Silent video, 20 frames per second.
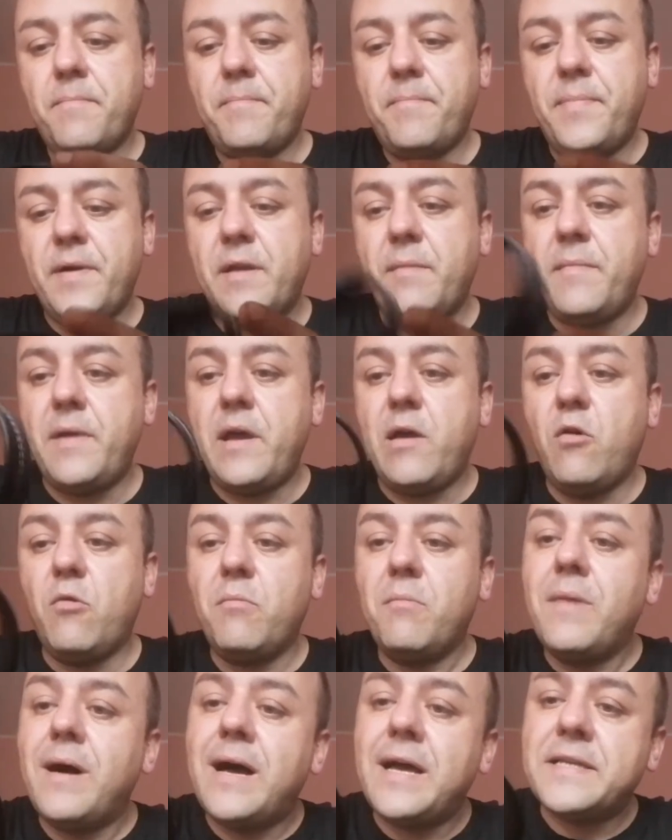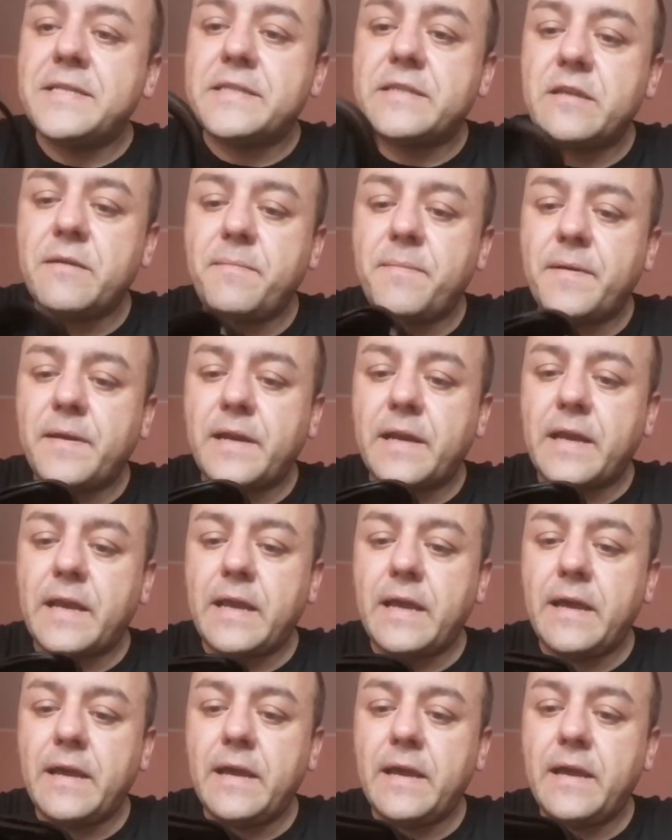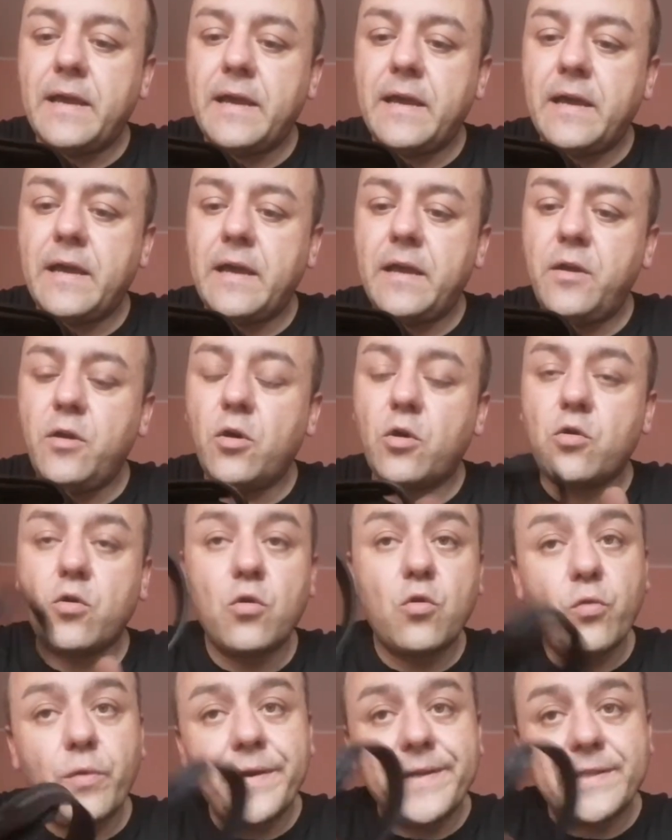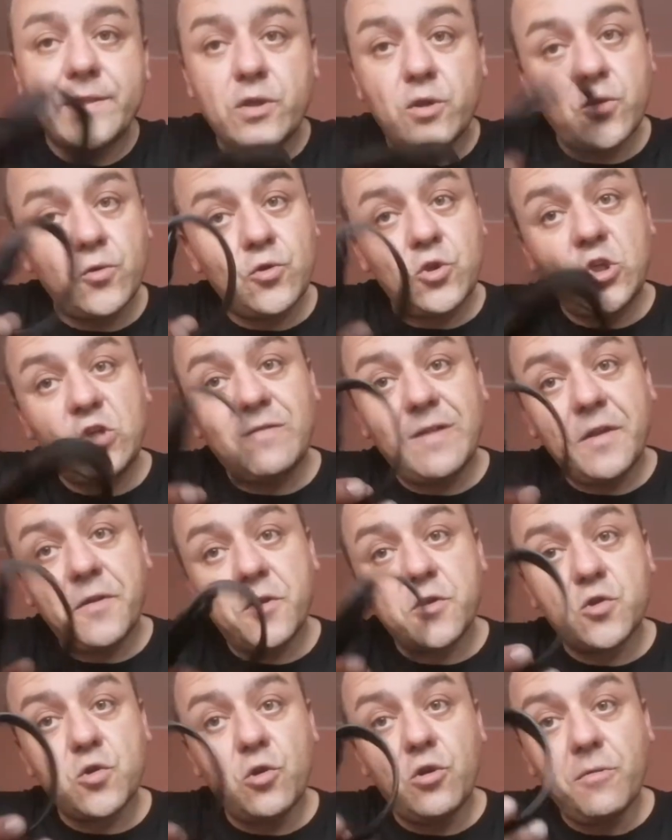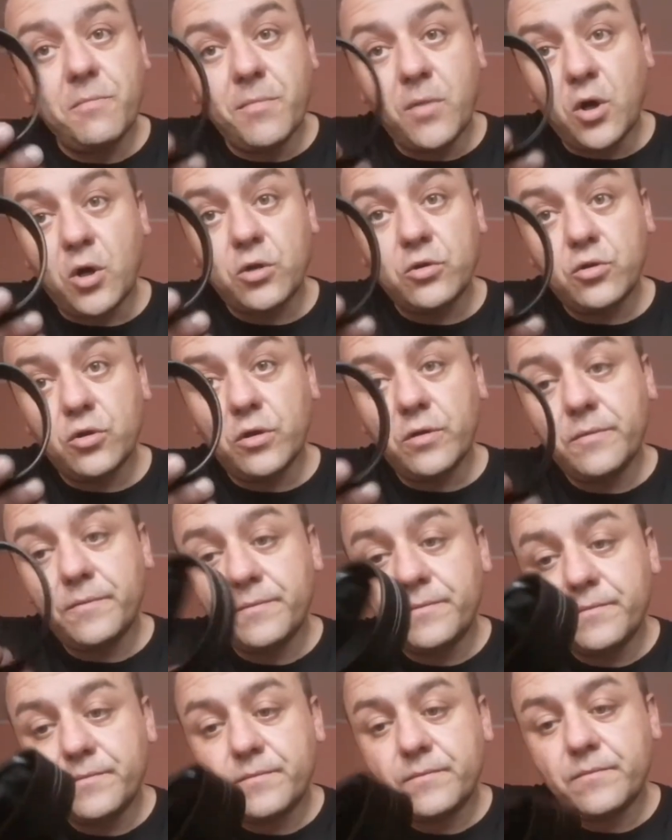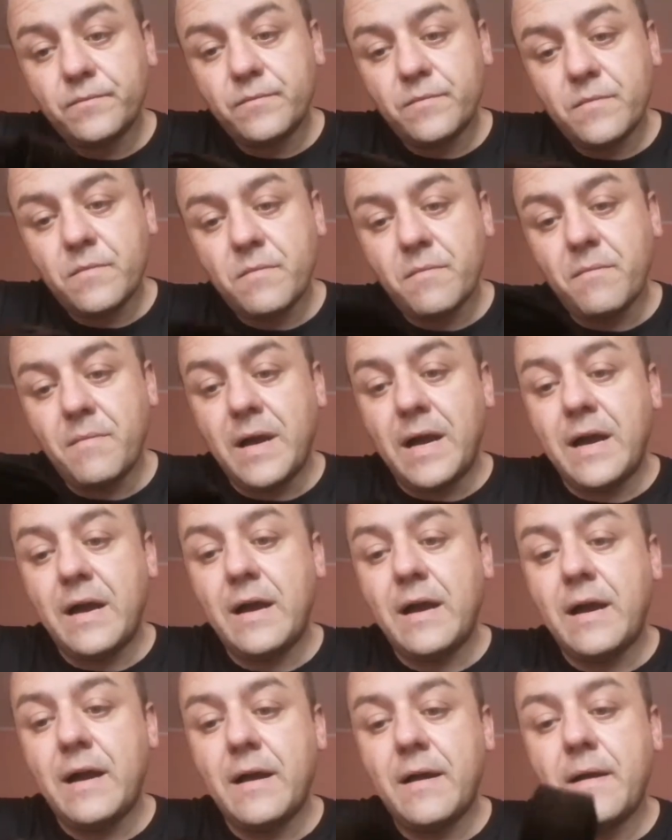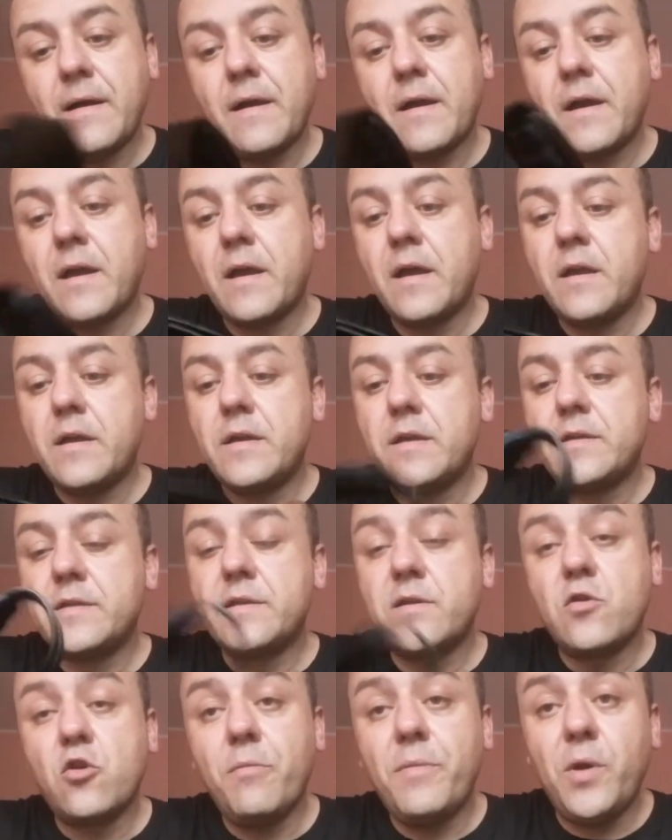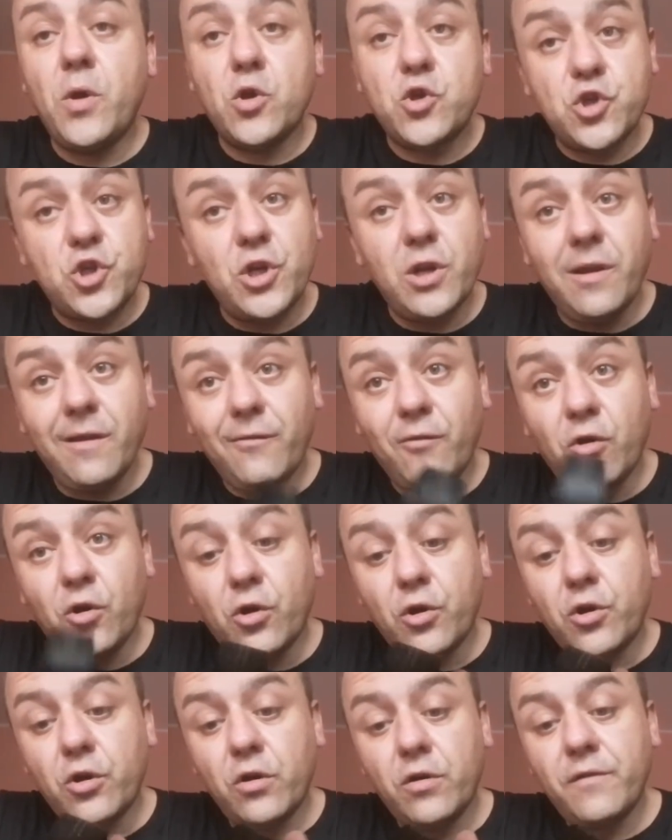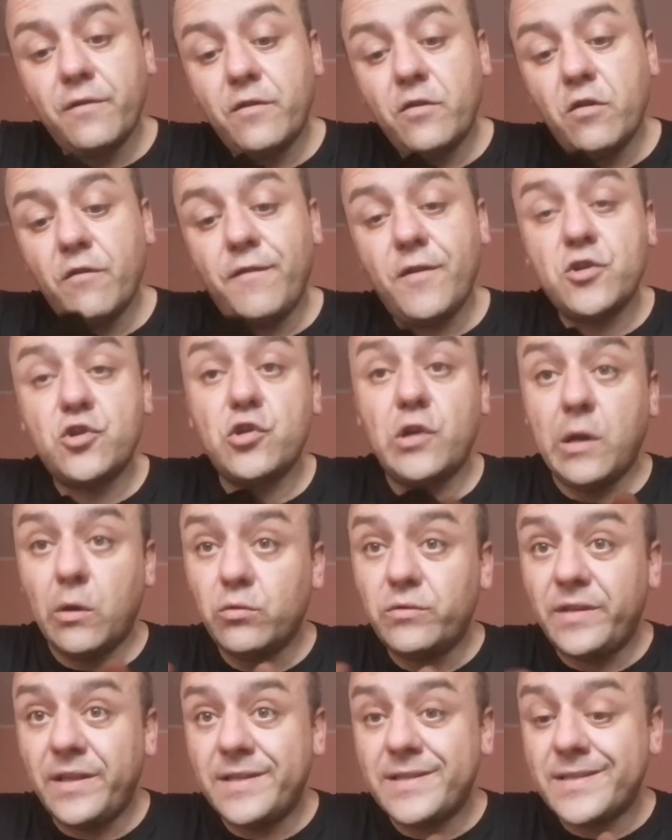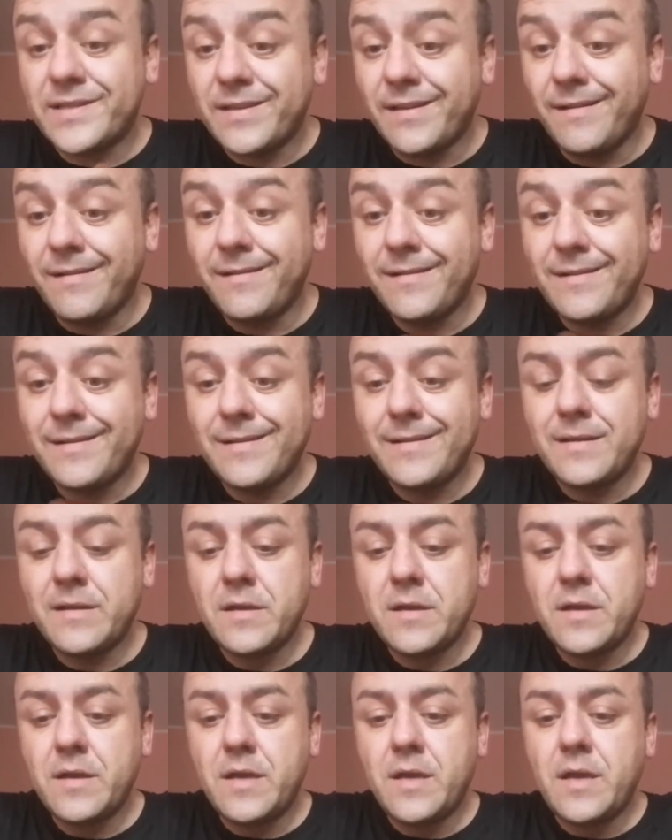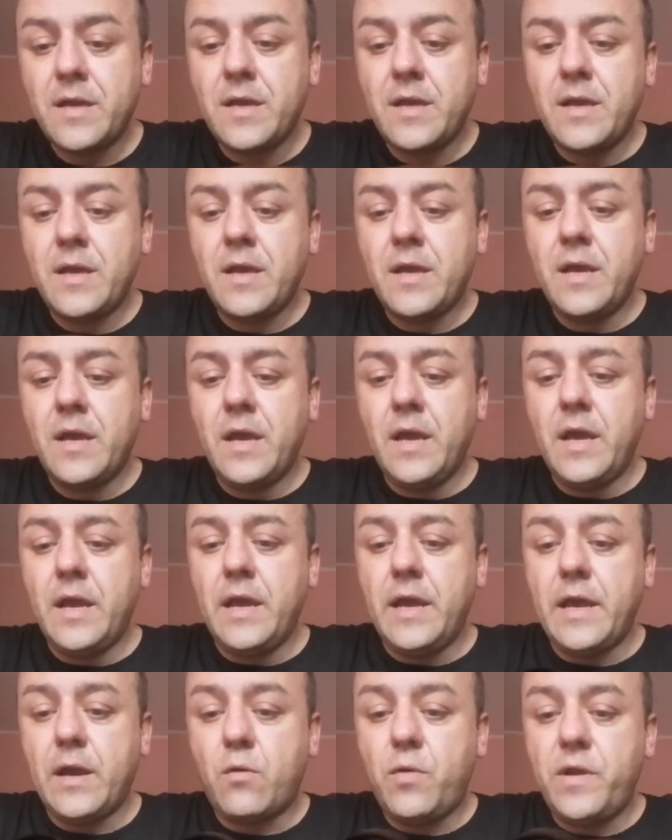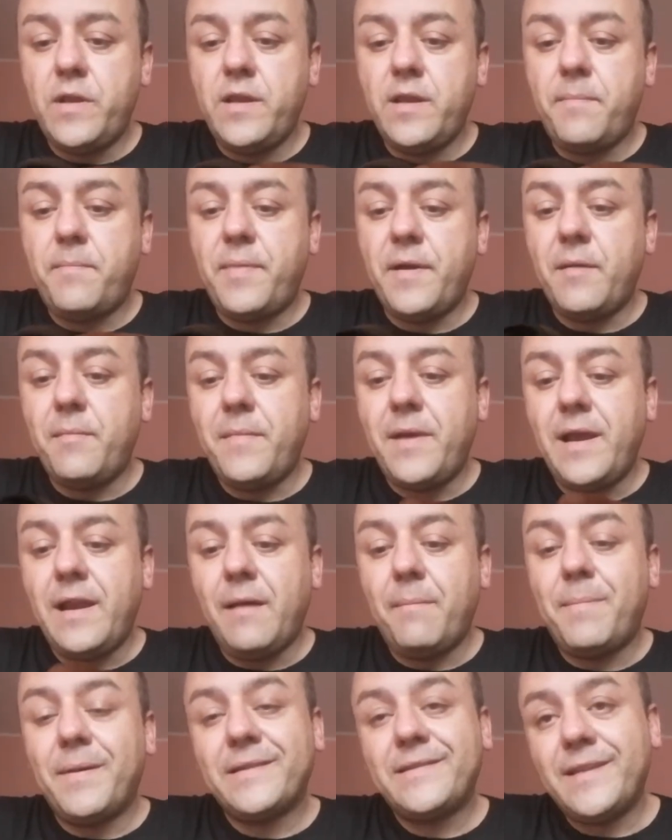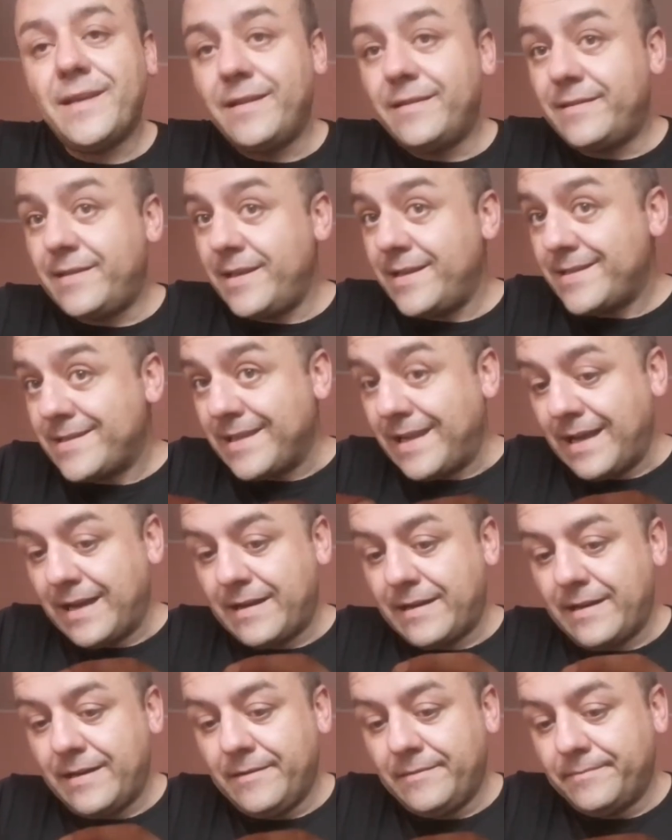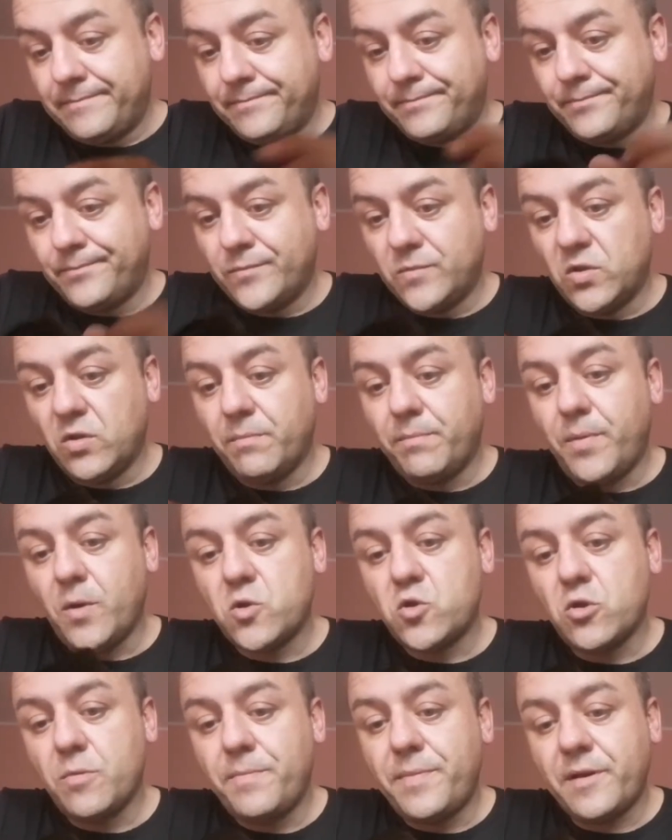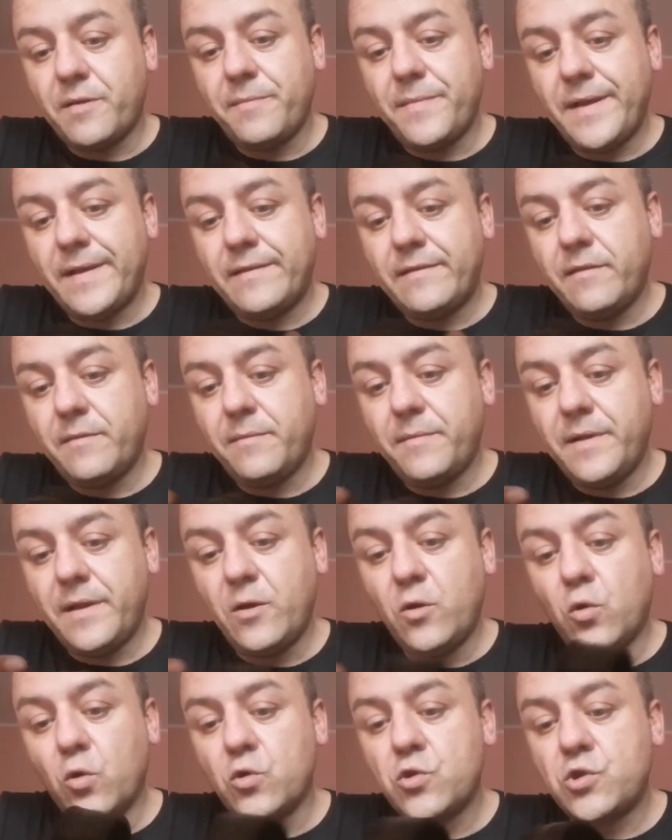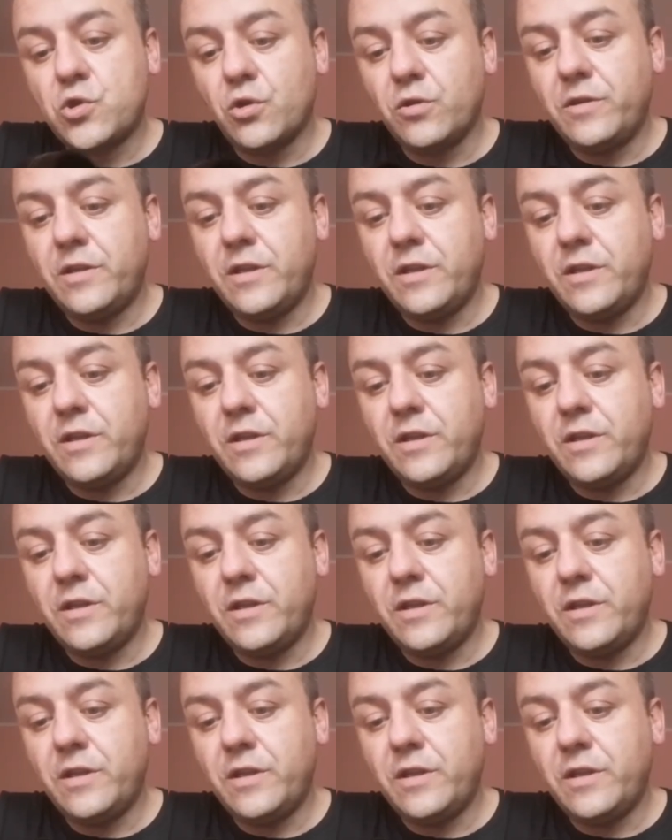per me è un must perché io con questo non ci vado solo in moto ma siccome io ci lavoro io faccio l'autista e quindi per me la patente è sacra non posso permettermi il lusso